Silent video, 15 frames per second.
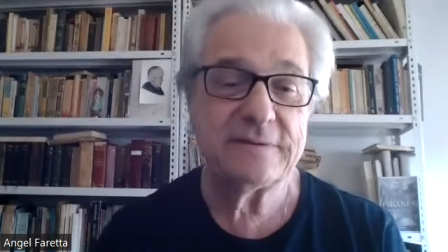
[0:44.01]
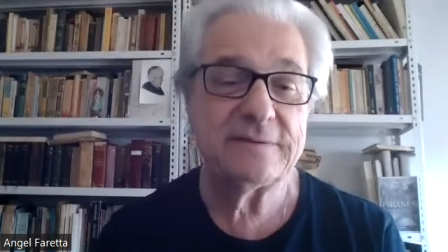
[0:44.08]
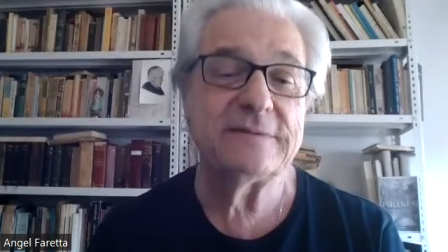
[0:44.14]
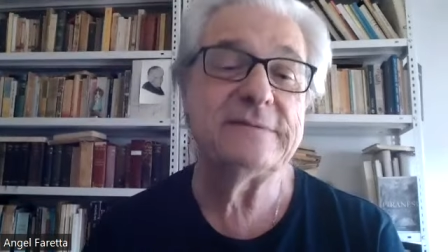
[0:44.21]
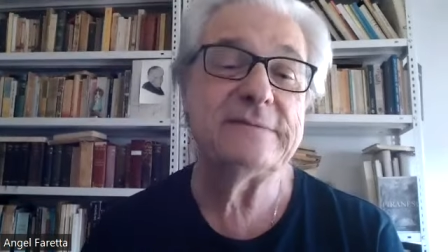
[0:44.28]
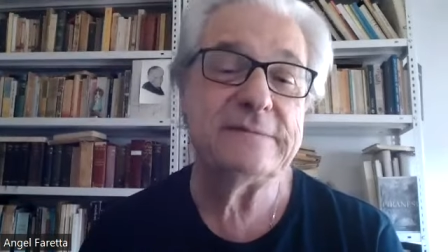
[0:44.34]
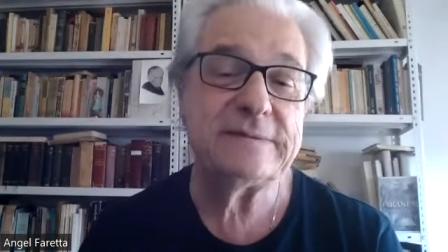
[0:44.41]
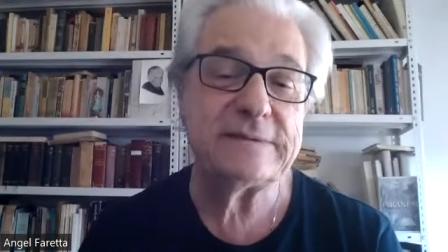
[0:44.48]

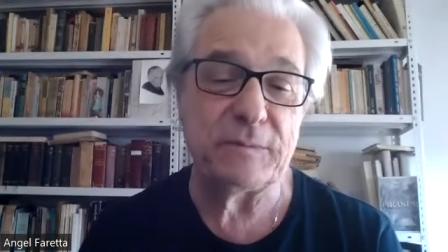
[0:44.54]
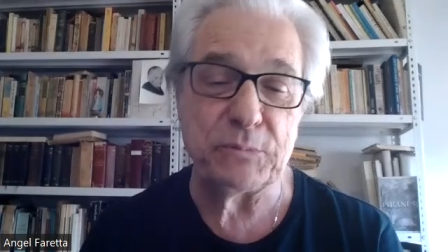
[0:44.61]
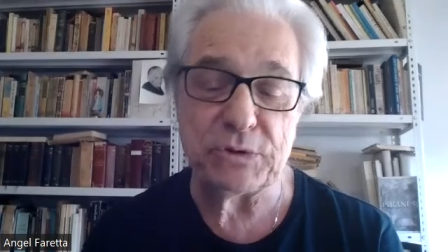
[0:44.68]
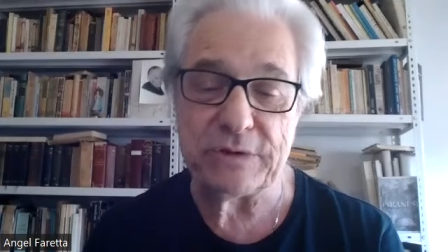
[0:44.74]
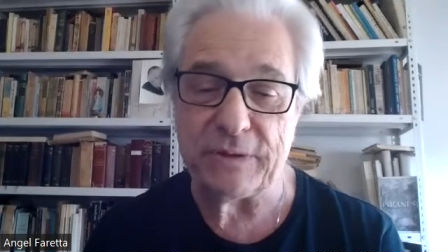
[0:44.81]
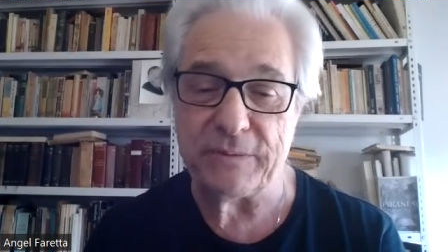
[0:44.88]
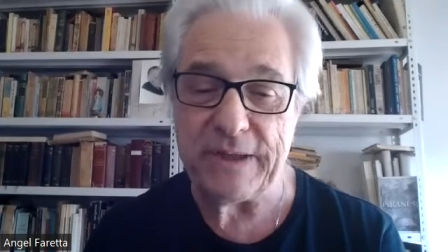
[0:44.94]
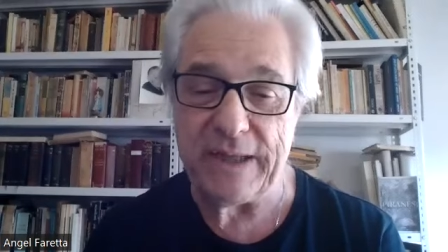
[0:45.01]
de
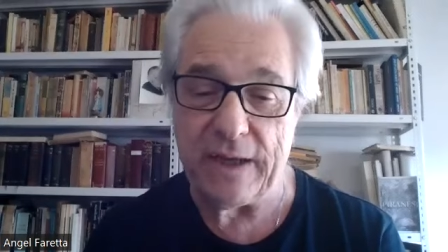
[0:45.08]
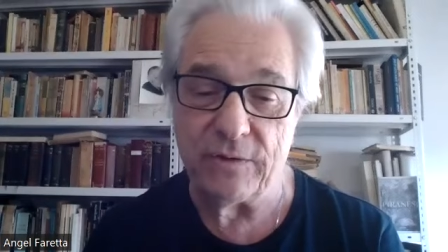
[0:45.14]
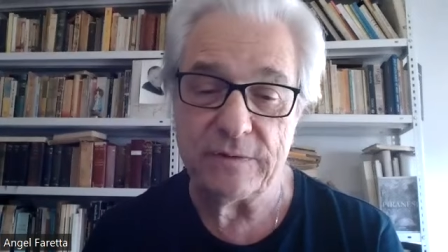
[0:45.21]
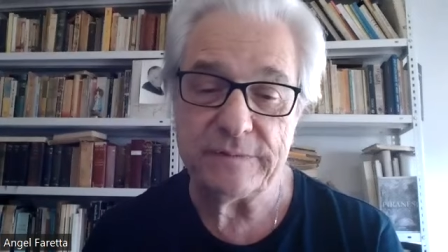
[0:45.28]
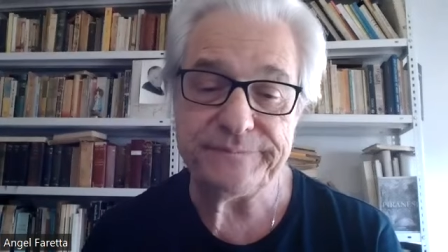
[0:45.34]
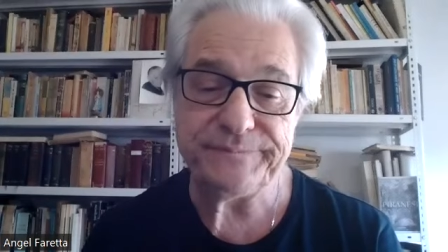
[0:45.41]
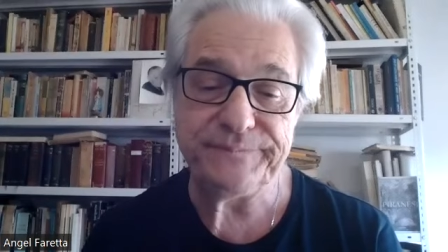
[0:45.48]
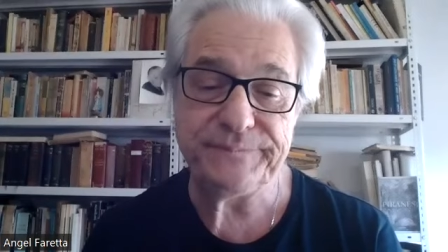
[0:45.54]

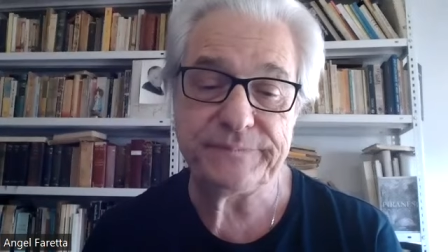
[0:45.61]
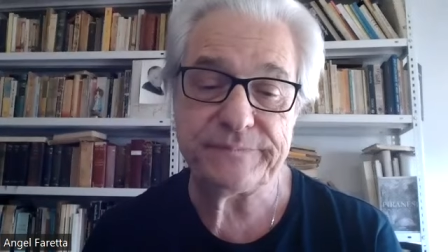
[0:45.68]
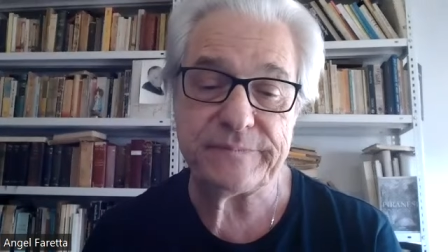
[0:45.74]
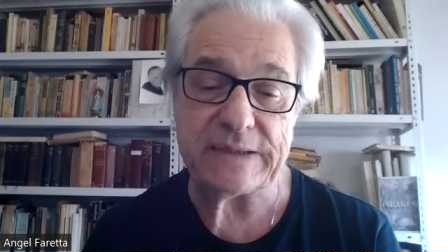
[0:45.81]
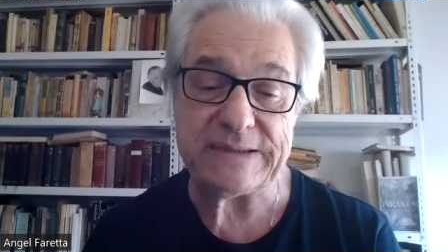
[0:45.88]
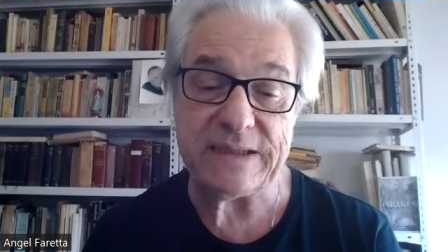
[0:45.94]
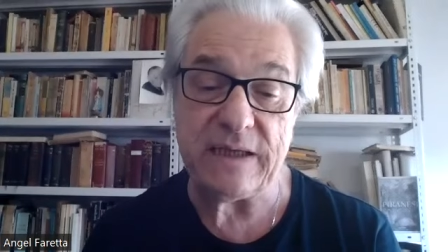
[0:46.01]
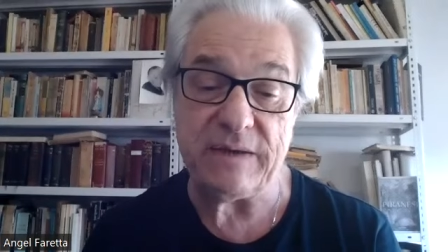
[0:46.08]
Montevideo.
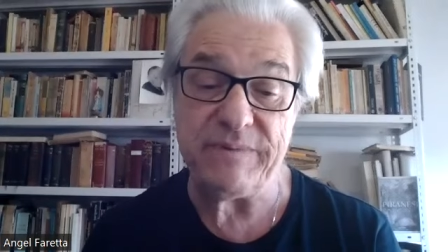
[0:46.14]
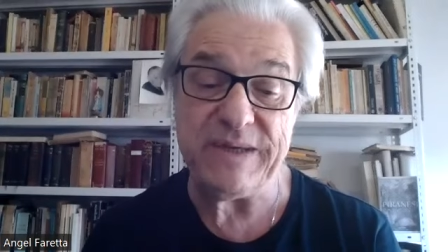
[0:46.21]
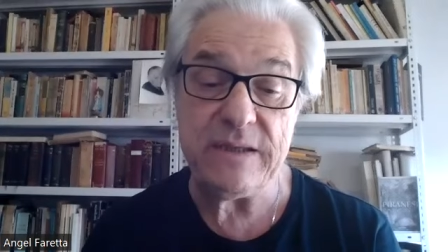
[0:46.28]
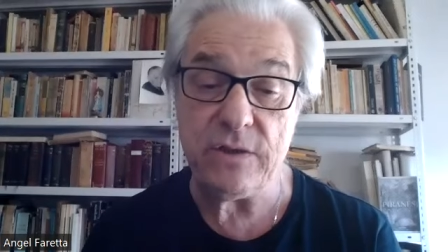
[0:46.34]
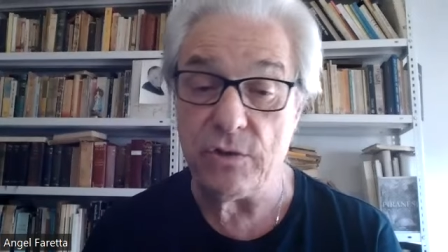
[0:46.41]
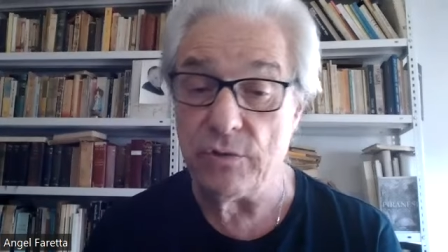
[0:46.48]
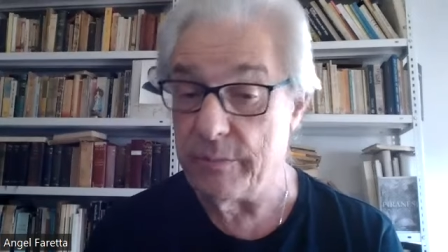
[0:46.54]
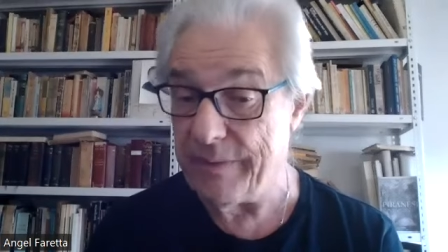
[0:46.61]
Así que
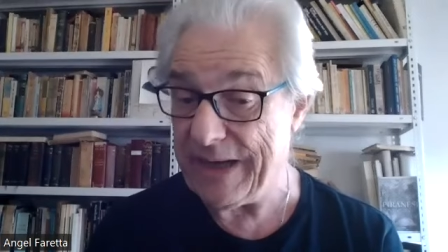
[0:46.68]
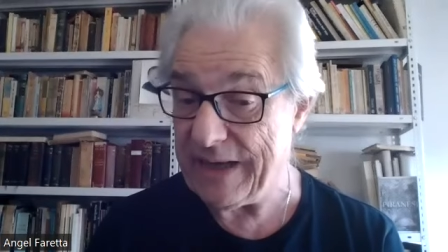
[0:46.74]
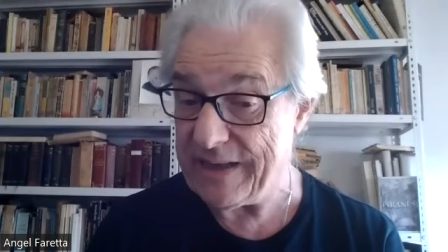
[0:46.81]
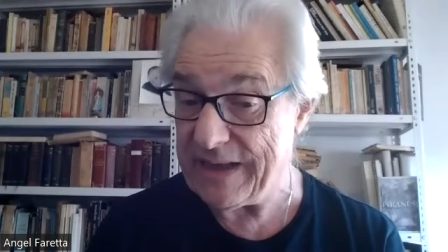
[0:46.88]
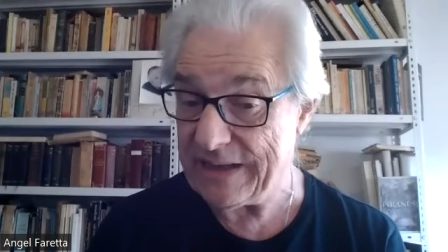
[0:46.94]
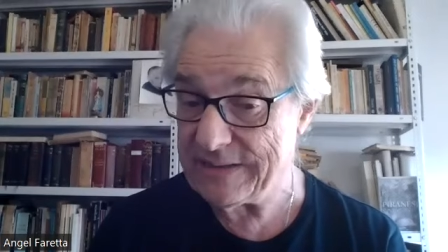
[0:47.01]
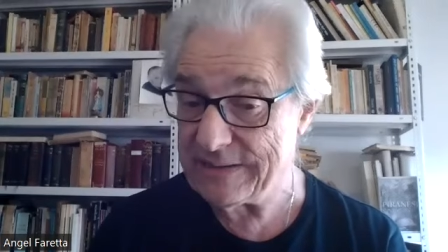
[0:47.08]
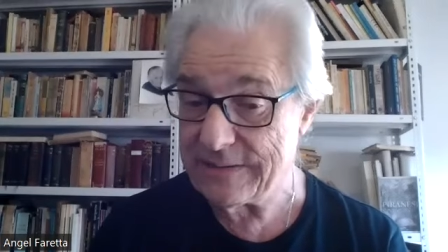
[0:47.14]
video y
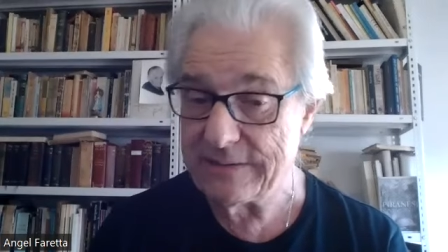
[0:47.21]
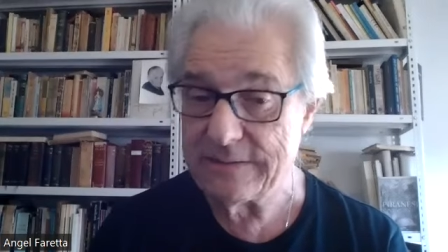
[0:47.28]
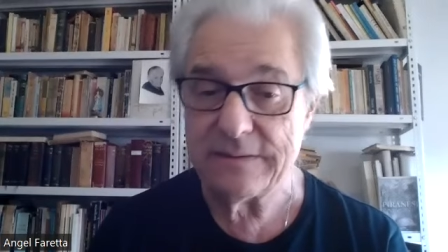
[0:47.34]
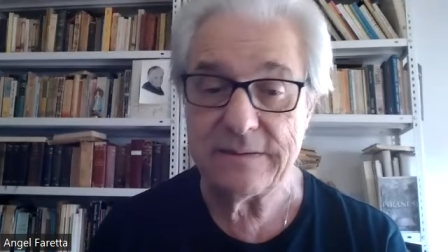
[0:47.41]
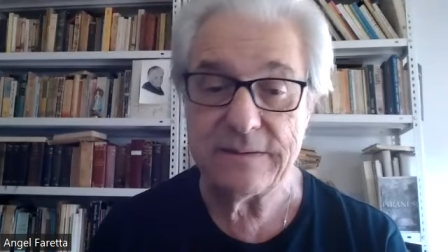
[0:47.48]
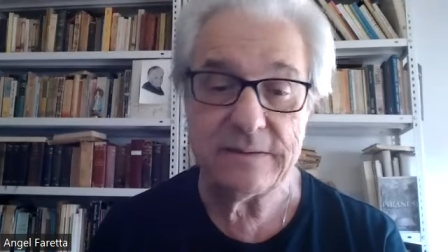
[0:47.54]
vedas